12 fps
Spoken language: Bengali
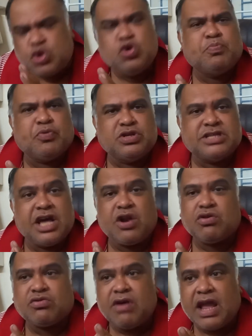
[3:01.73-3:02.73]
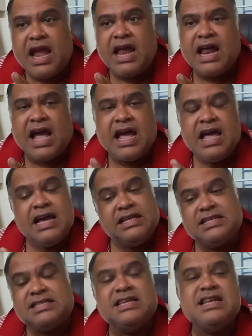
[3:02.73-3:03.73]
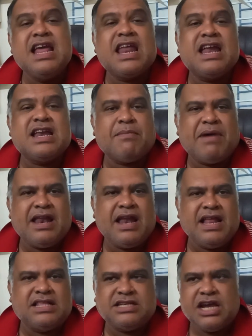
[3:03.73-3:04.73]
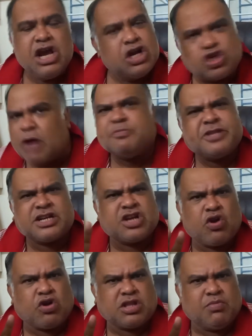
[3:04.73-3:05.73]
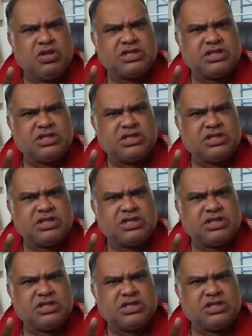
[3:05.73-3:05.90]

চুপ রয়েছে এর অর্থ এই না যে সিনিয়ররা এটা মাইনে নিচ্ছে সব সেক্টরের কথা